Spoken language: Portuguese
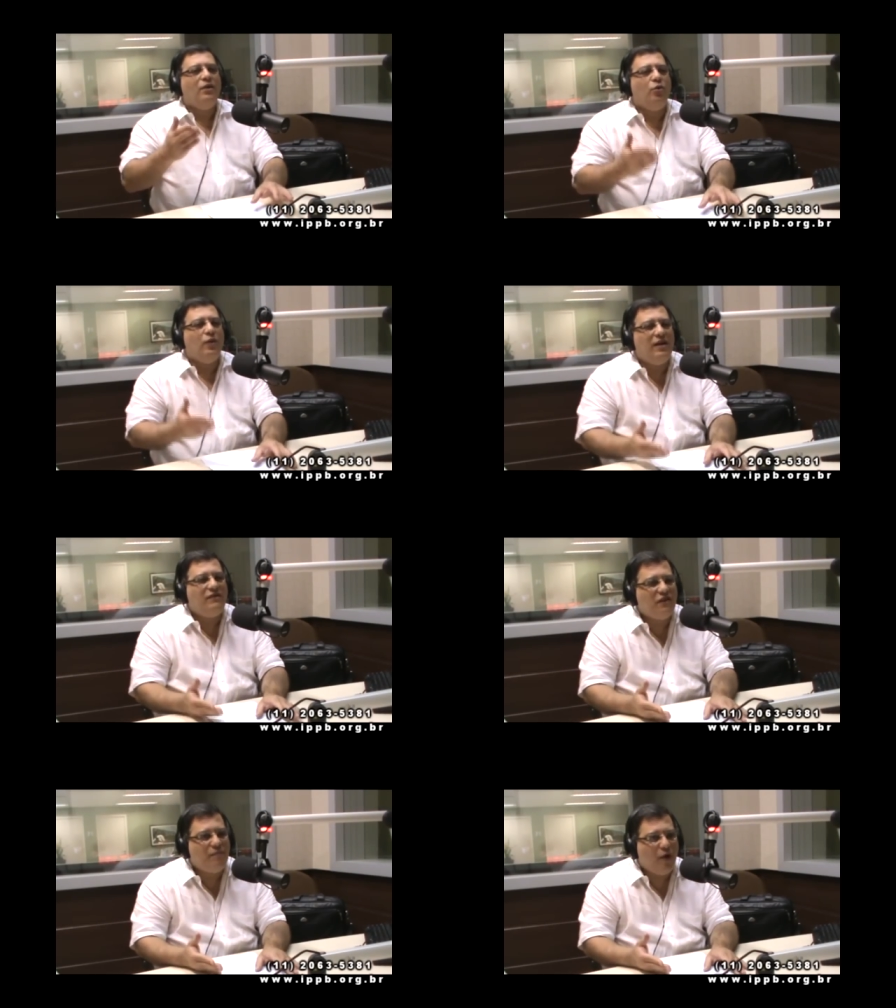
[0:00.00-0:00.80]

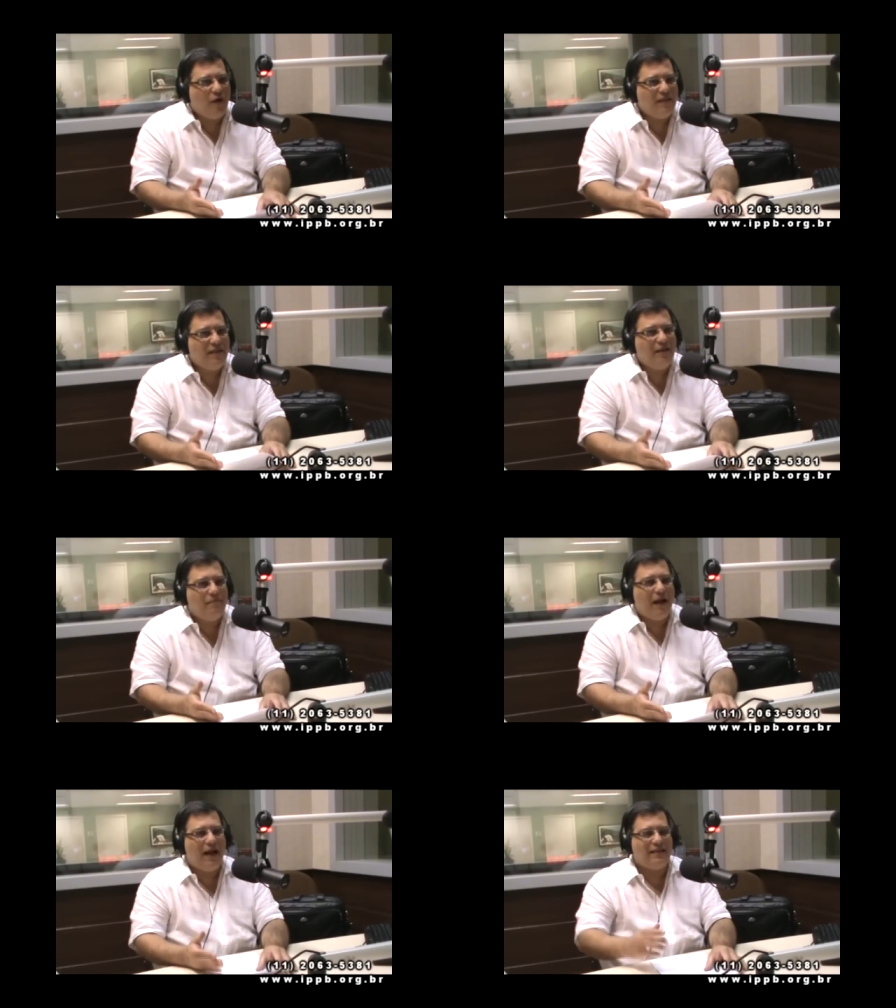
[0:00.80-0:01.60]
Durante as provas que ele
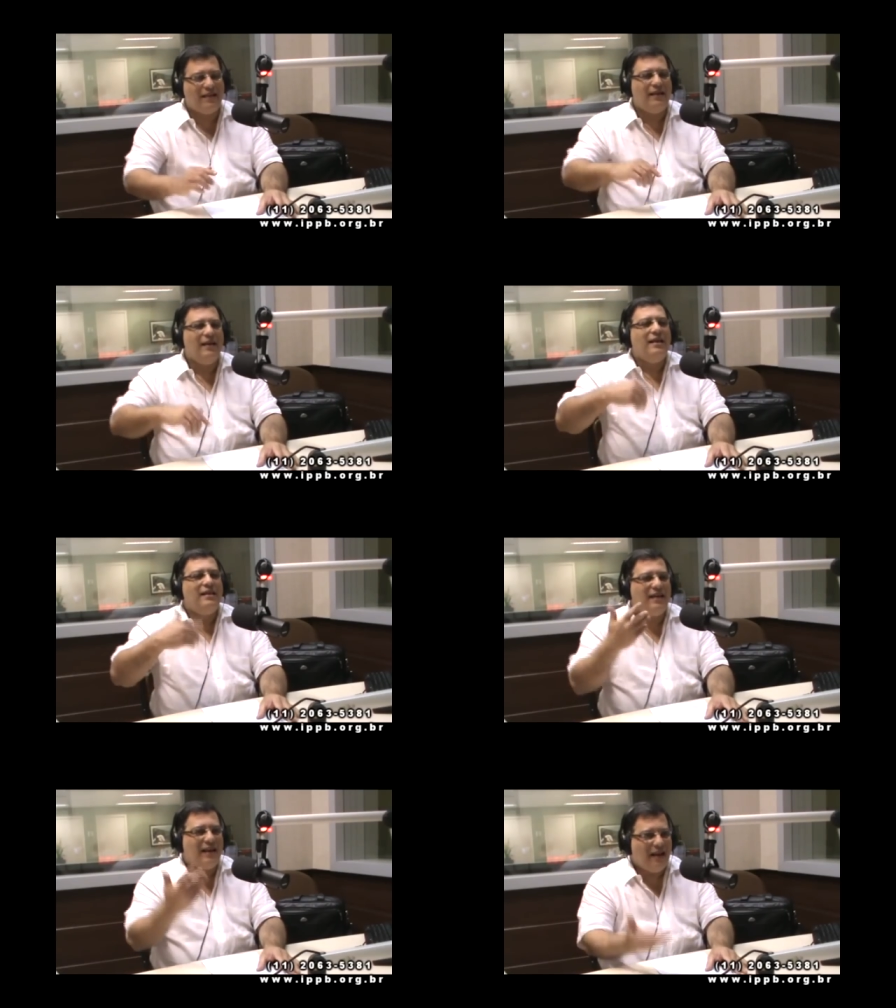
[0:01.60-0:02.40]
passa,
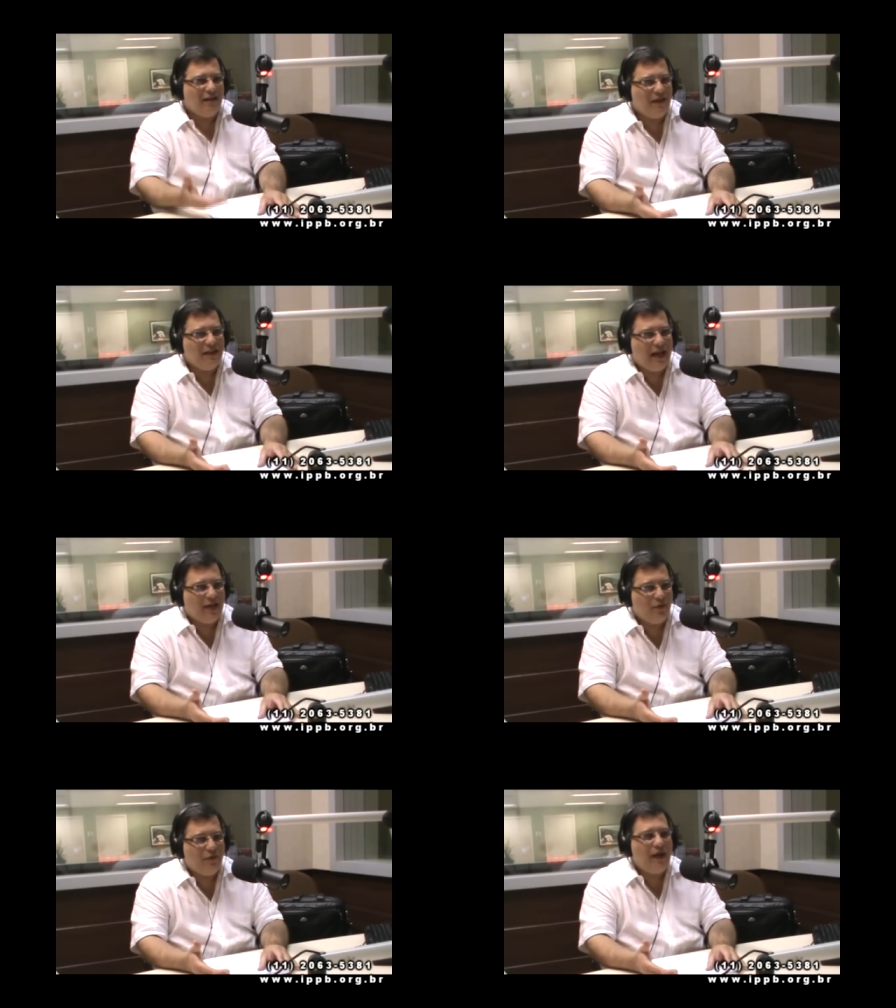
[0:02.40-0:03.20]
será
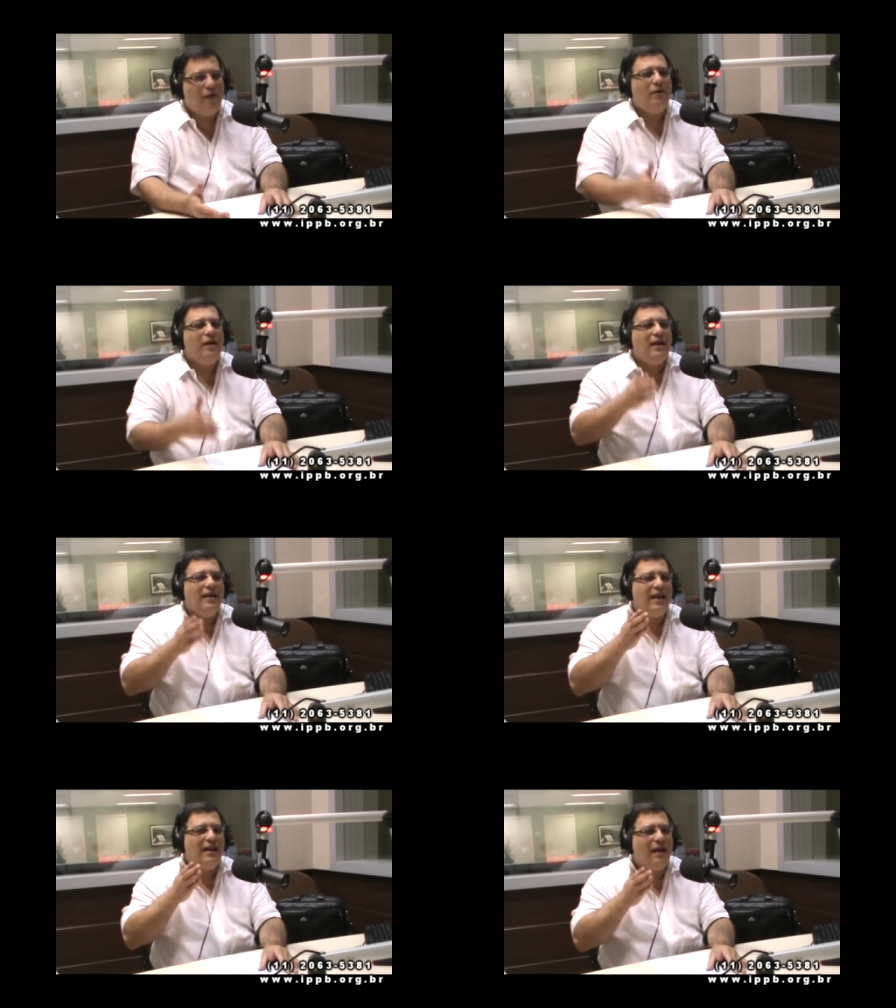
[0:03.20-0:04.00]
levantado o véu
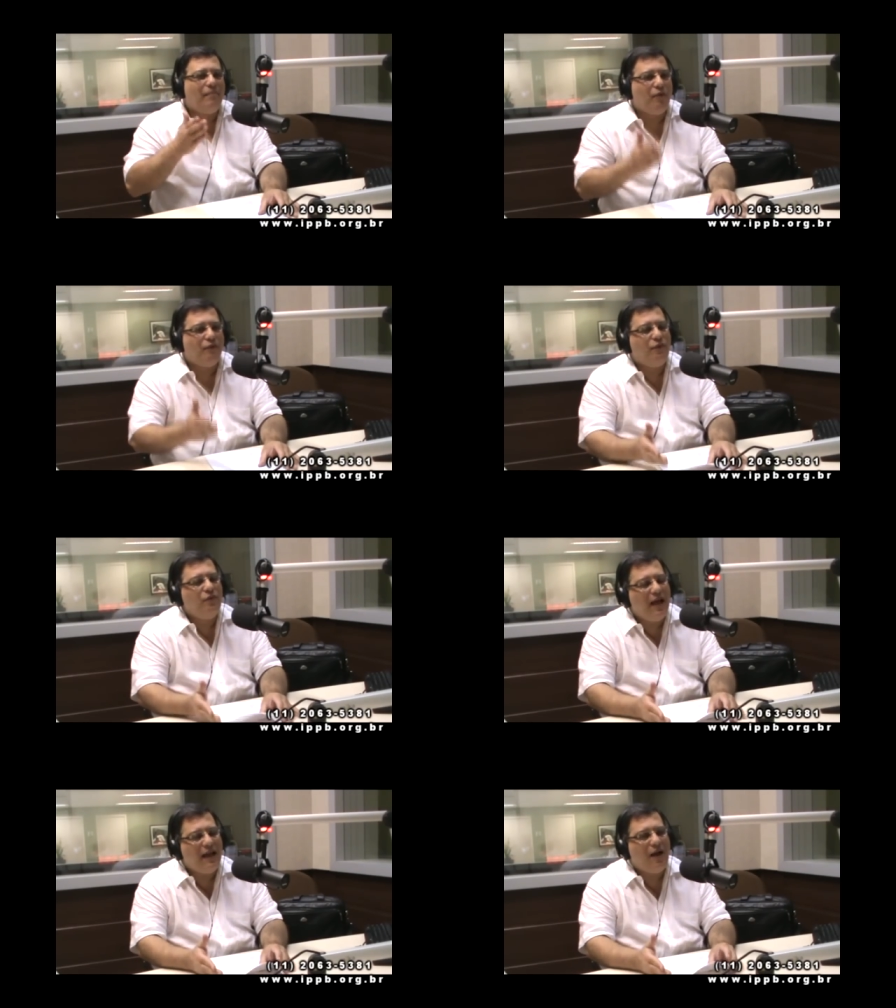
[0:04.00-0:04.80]
e ele
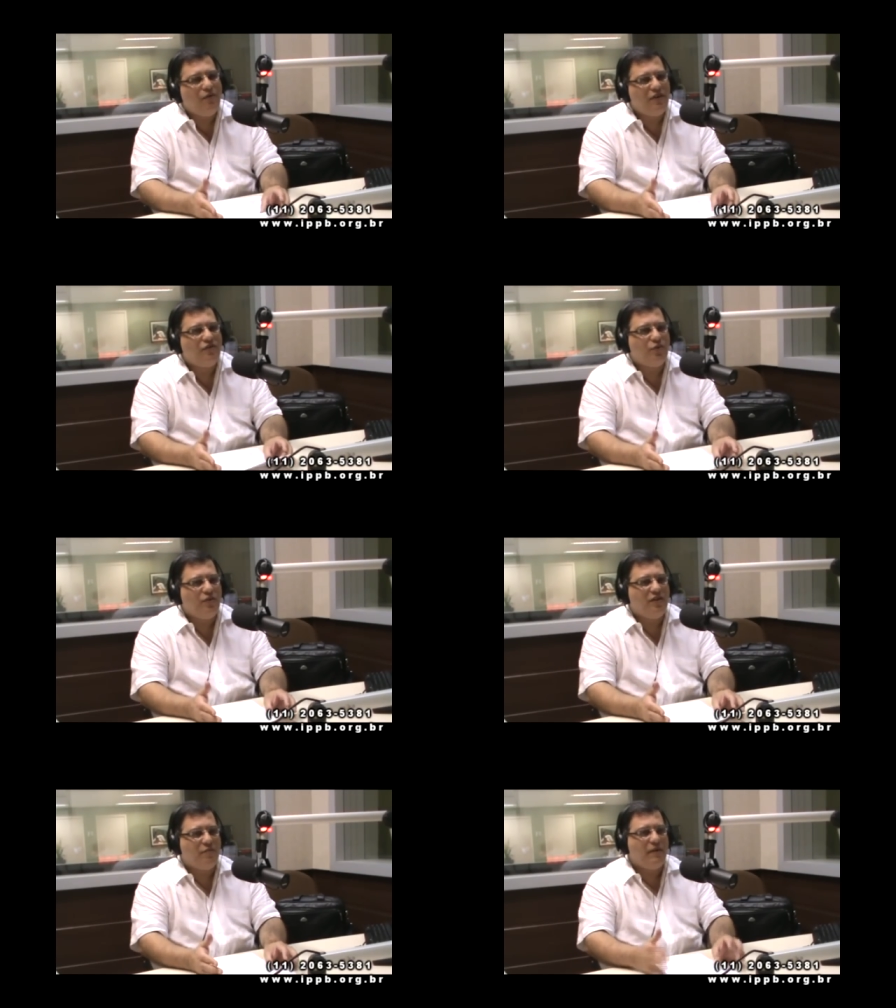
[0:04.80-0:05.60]
aprofundará os
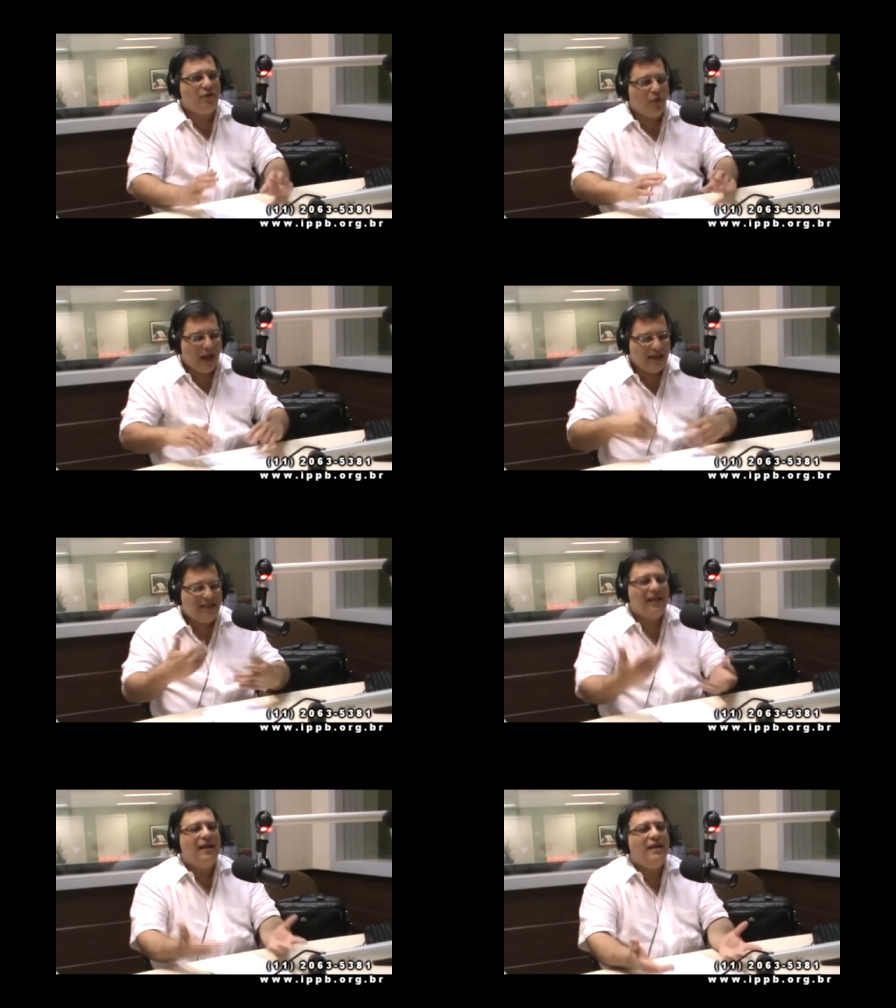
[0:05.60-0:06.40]
estudos
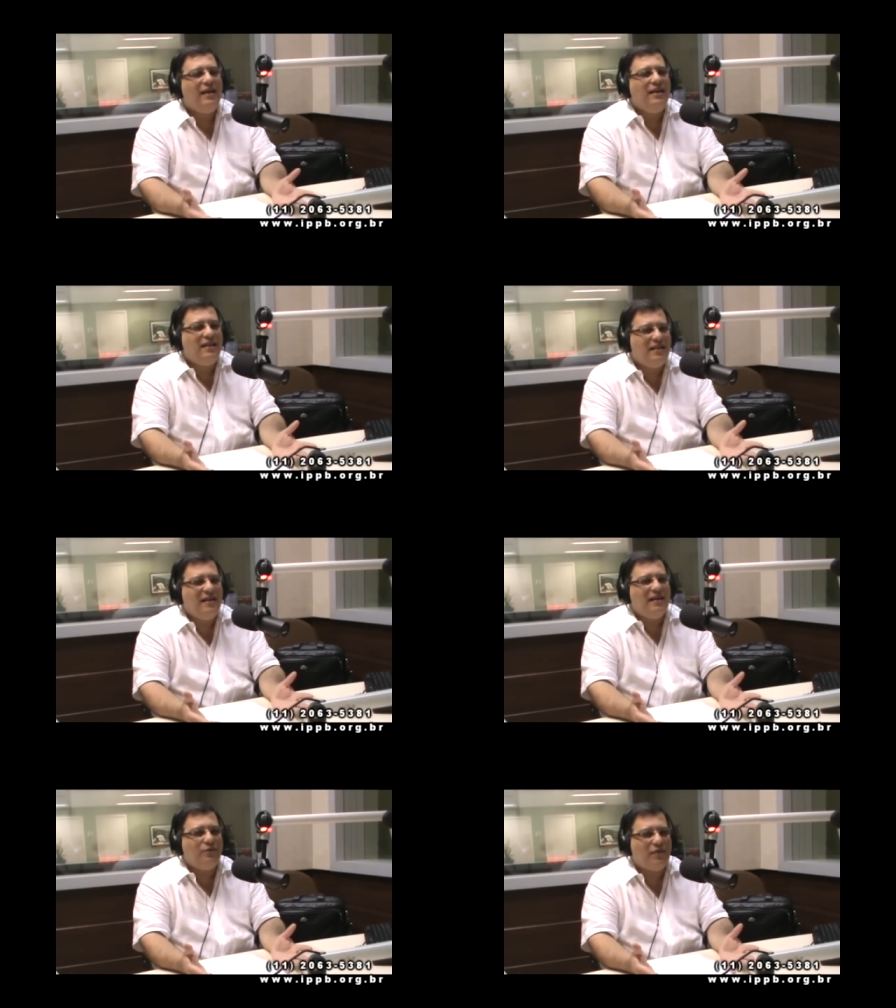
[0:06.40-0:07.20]
espirituais,
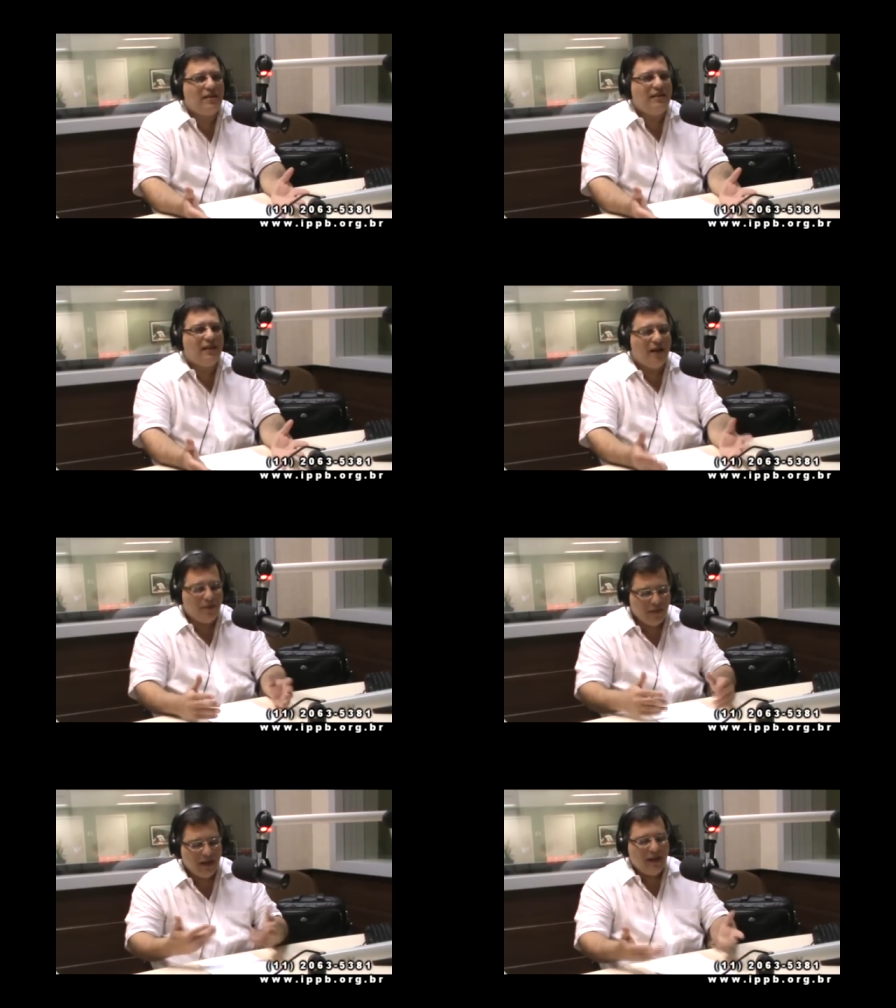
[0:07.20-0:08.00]
iniciando-se
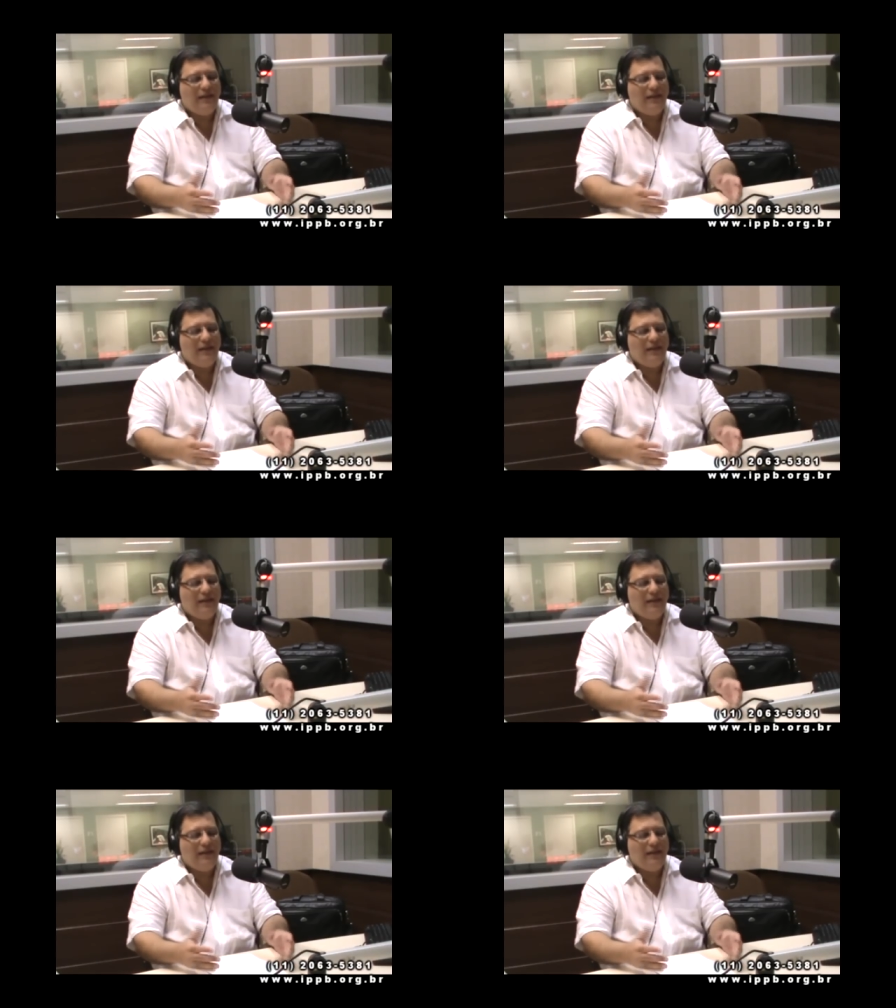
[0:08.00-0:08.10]
então